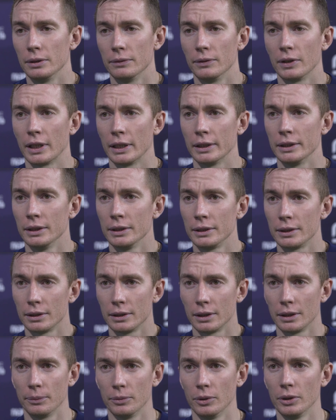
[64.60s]
выходить
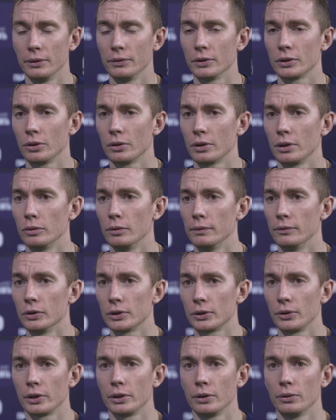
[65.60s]
на более высокий,
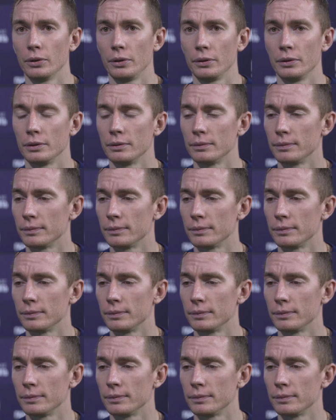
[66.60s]
высокий уровень.